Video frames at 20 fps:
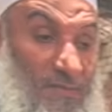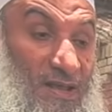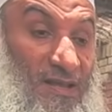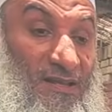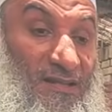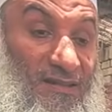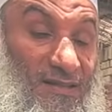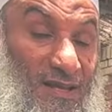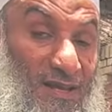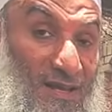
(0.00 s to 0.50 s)

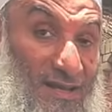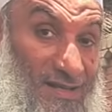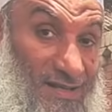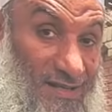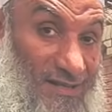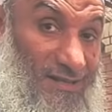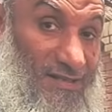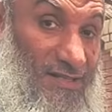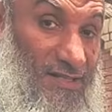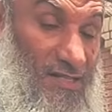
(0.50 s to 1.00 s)
ميت ده
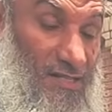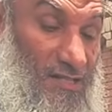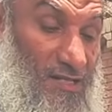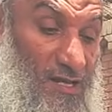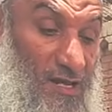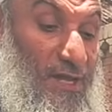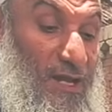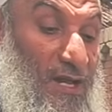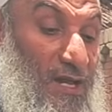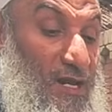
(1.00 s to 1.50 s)
جدي
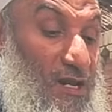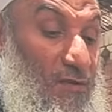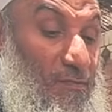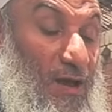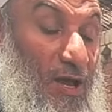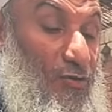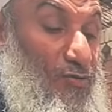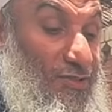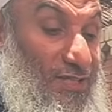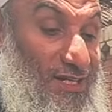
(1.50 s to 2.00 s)
قال لي
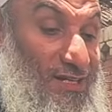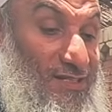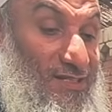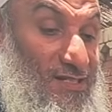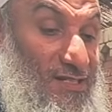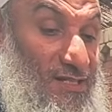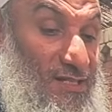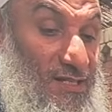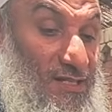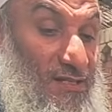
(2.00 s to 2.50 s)
بقى له
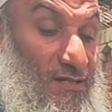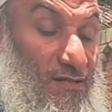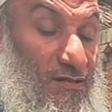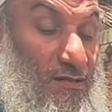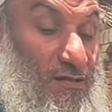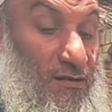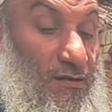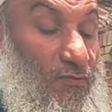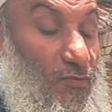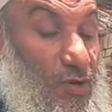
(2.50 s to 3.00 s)
ثلاث سنين
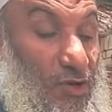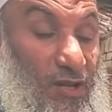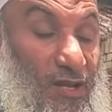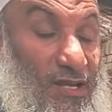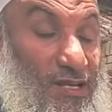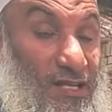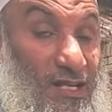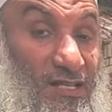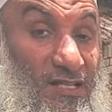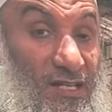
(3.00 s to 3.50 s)

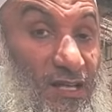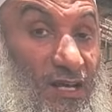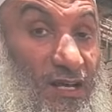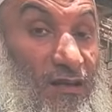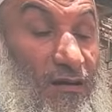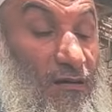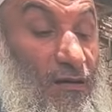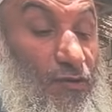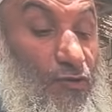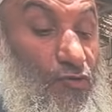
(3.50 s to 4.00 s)
والله الذي لا
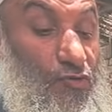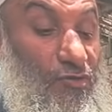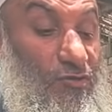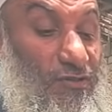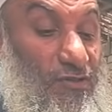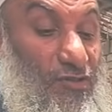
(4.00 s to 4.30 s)
اله غيره